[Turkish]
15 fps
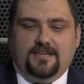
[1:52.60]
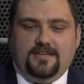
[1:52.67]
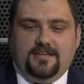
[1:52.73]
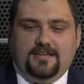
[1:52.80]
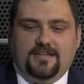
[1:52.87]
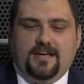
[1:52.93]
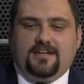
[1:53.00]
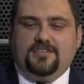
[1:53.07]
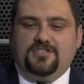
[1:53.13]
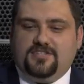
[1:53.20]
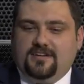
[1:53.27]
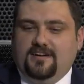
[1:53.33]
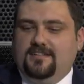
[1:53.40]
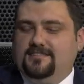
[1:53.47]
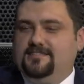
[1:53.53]

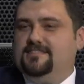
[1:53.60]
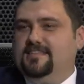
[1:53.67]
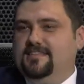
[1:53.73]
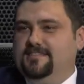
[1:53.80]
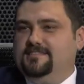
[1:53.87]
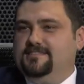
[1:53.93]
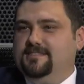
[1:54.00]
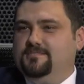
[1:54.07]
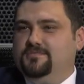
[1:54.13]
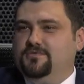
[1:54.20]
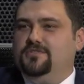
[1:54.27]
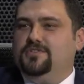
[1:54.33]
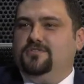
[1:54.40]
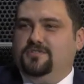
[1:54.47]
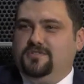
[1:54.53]
Yaklaşık 6 senedir de
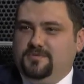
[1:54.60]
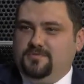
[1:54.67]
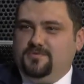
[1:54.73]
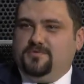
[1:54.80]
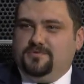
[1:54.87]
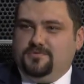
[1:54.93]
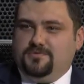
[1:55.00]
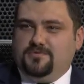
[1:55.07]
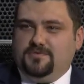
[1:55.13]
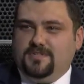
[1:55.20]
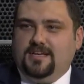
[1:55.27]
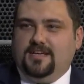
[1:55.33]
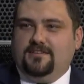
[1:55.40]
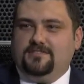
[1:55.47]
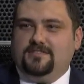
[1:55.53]
proje yönetimi
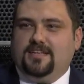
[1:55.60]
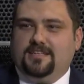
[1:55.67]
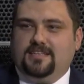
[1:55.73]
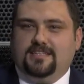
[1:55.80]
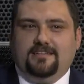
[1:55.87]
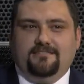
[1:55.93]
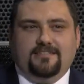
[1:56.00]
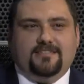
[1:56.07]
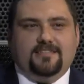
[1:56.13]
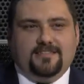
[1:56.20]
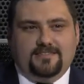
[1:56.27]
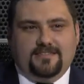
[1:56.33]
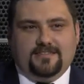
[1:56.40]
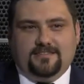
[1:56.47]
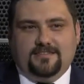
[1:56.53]
konusunda, özellikle devlet
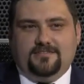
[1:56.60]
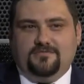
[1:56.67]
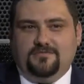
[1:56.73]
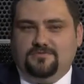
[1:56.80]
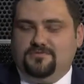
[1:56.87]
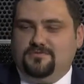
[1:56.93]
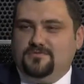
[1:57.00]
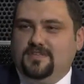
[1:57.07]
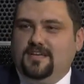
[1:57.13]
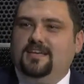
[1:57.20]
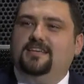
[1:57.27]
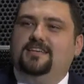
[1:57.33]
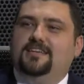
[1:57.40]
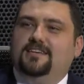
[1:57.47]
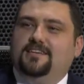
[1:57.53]
destekleri konusunda
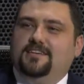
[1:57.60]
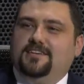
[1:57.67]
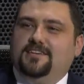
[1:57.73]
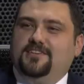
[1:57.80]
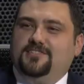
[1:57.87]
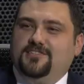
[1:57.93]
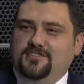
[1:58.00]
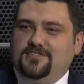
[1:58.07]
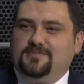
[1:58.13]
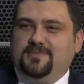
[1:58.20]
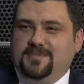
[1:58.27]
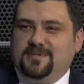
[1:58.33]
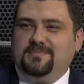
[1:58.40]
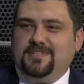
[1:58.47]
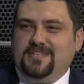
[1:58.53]
e,
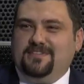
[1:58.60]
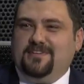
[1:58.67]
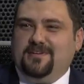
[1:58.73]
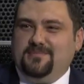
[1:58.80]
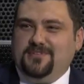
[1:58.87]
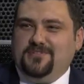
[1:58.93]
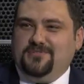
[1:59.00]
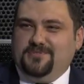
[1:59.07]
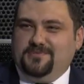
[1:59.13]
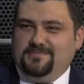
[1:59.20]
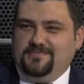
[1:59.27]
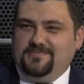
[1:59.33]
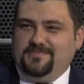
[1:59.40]
çalışmalarıma devam ediyorum.